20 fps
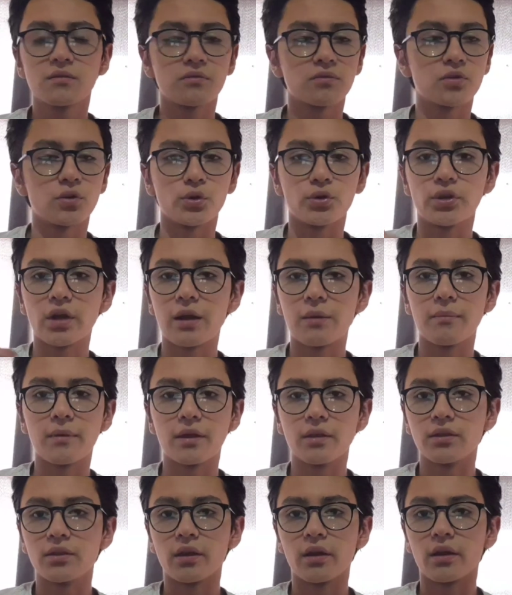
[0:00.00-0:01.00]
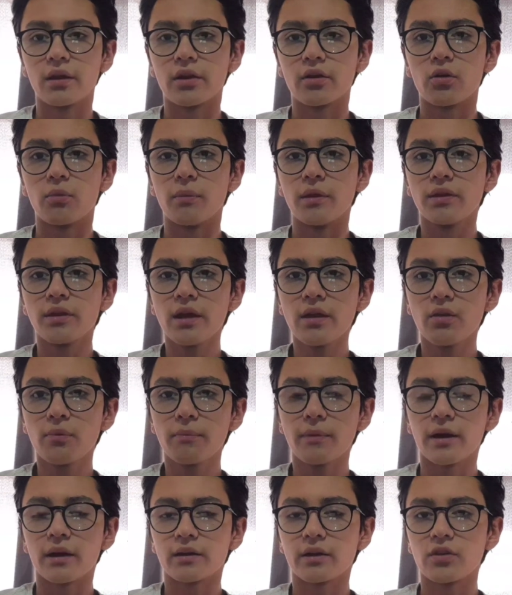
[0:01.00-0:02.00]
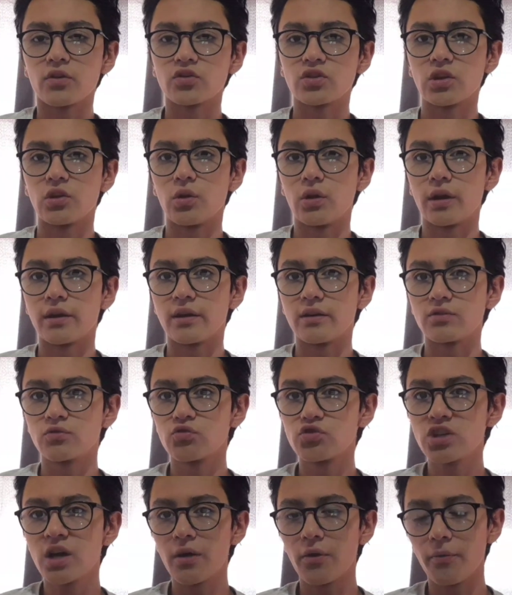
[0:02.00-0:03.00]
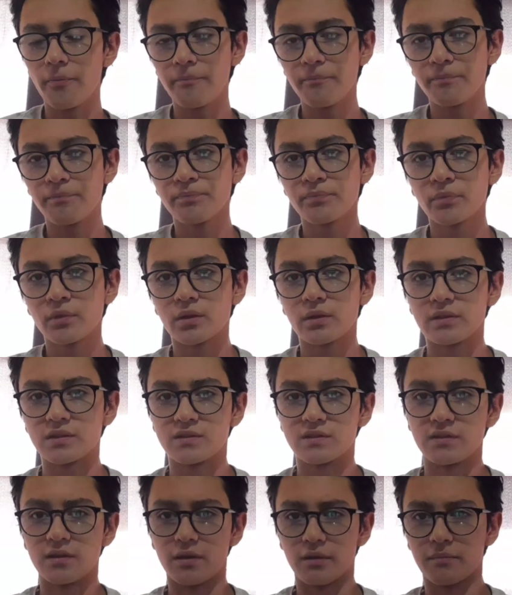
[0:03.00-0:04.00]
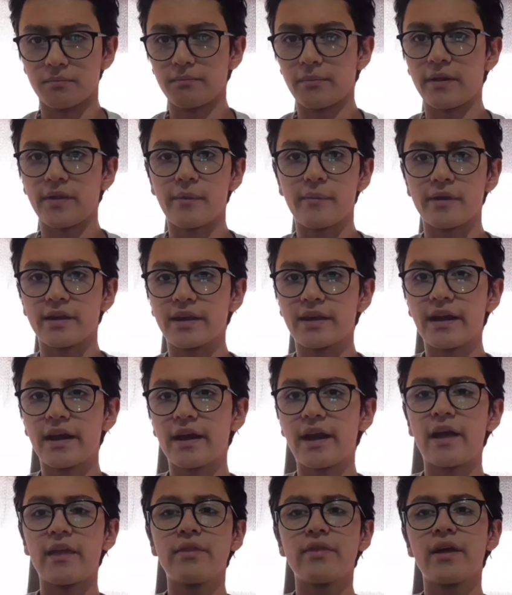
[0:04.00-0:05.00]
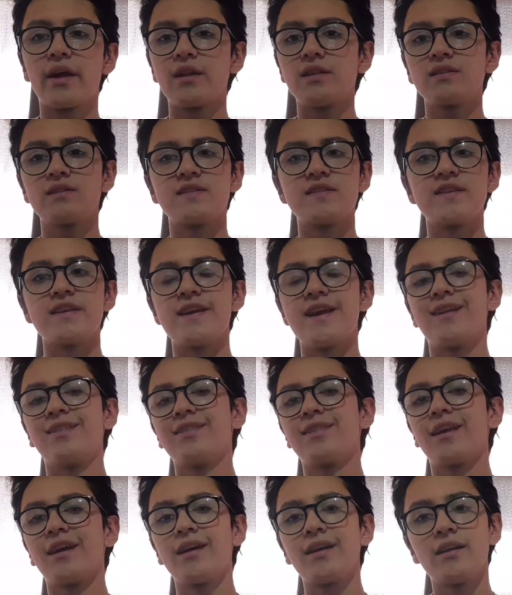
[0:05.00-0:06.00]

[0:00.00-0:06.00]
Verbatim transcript: totalmente recomendado para aquellos que no lo hayan escuchado. Este, banda mexicana del siguiente